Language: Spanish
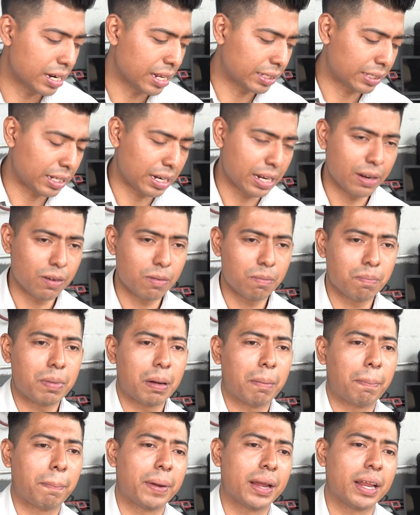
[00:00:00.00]
ir a traer un
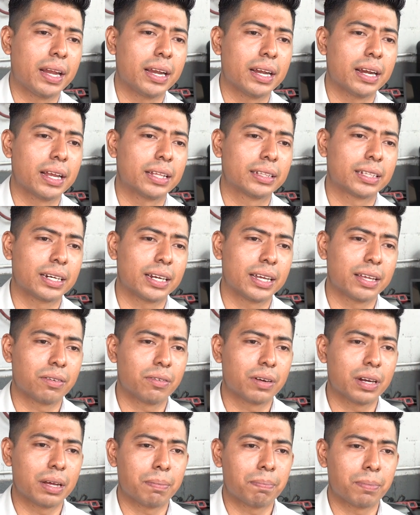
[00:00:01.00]
papel, ir a traer
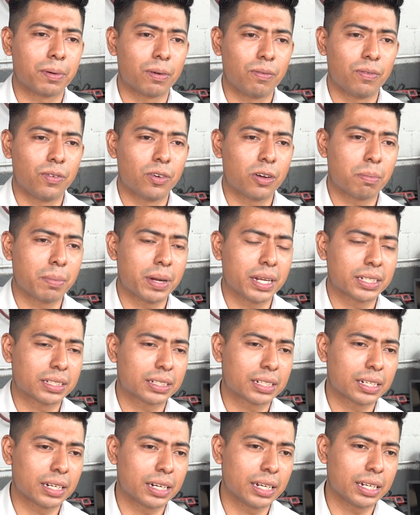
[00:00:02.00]
una proforma
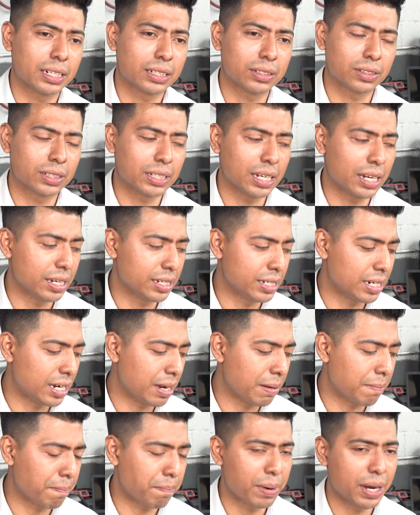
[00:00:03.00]
escrita, o sea,
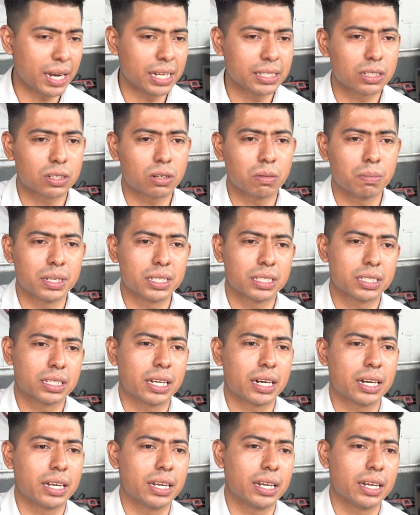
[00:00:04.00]
ya impresa y comenzar a